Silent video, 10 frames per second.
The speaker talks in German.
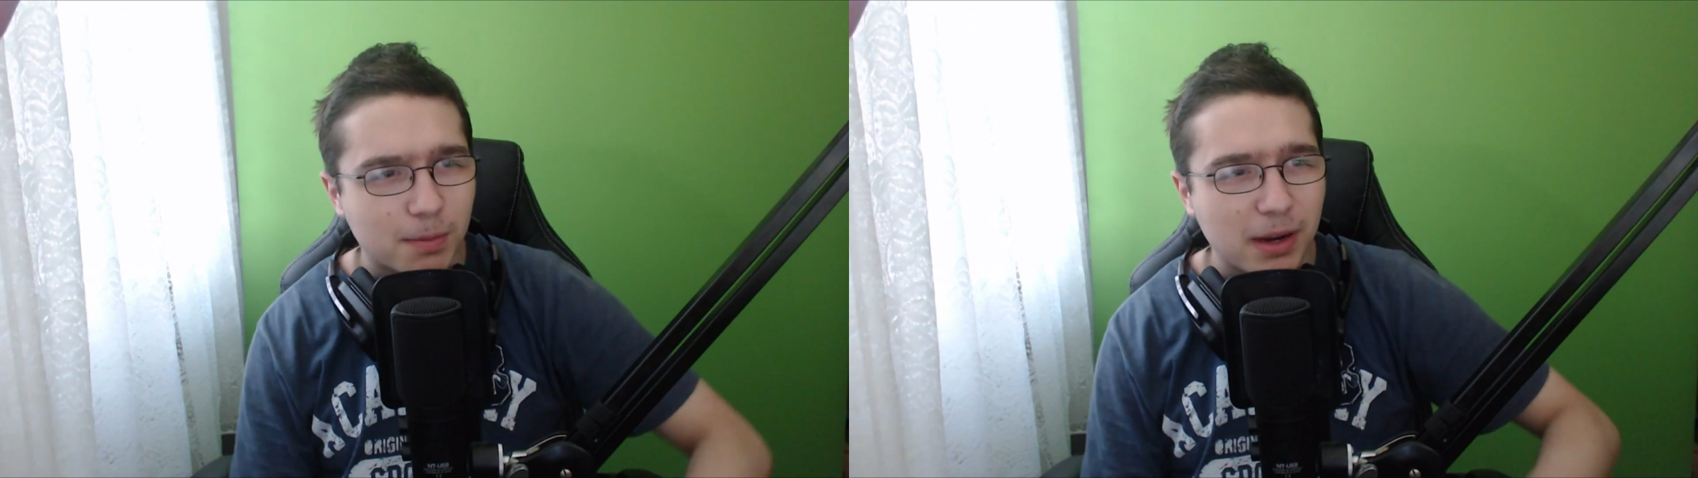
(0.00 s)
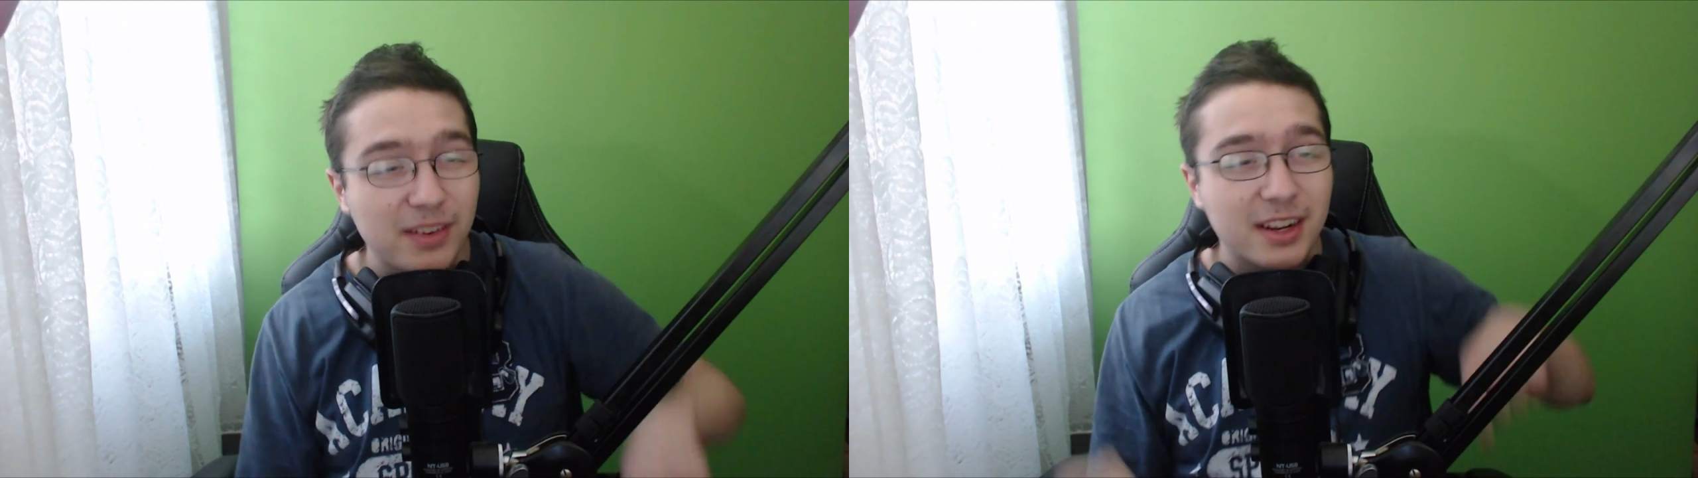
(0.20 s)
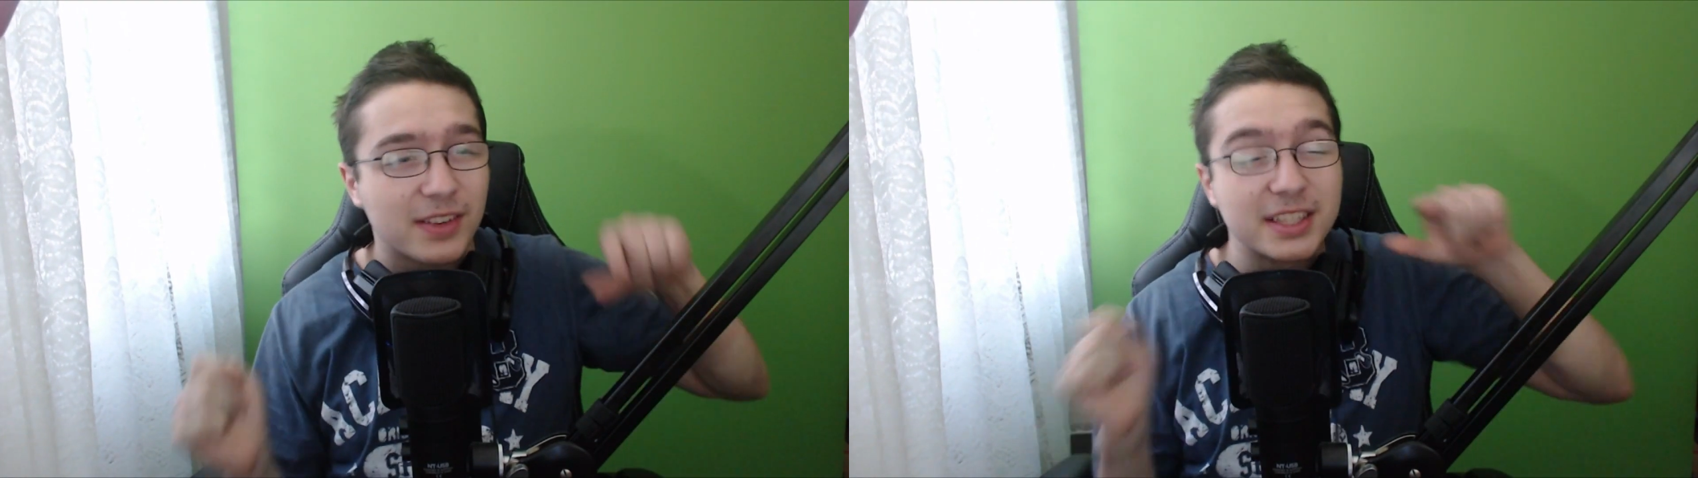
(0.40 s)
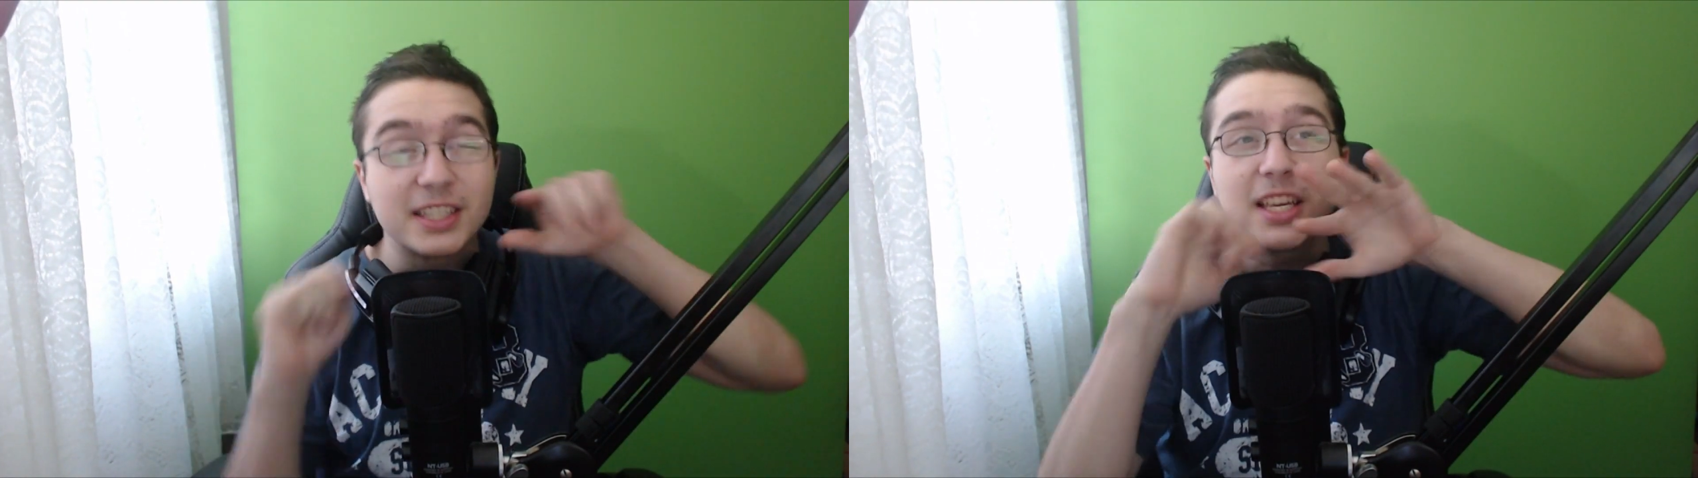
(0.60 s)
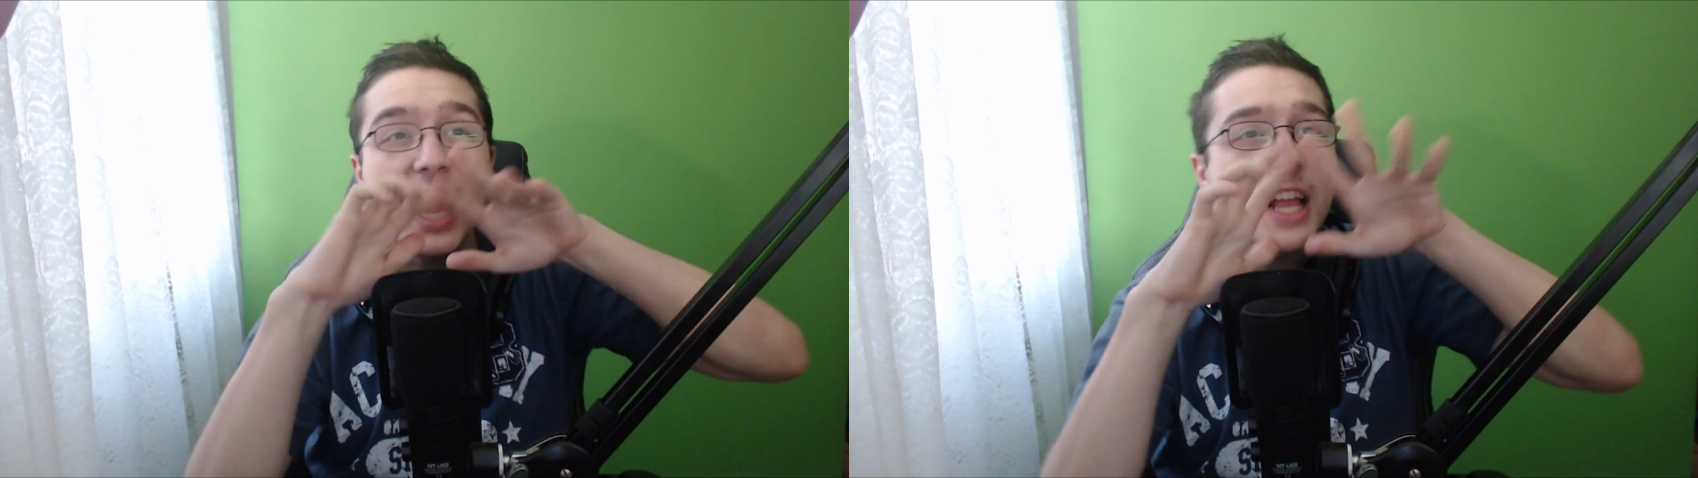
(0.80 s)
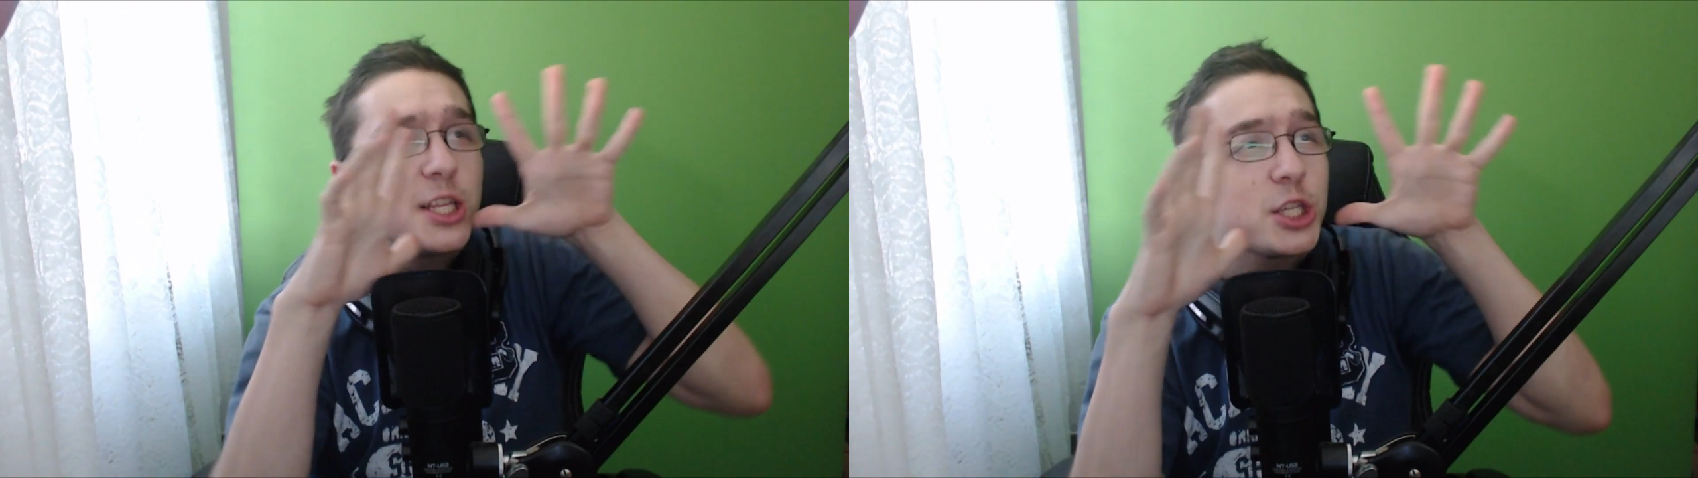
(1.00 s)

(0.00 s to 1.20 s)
mal wieder was ganz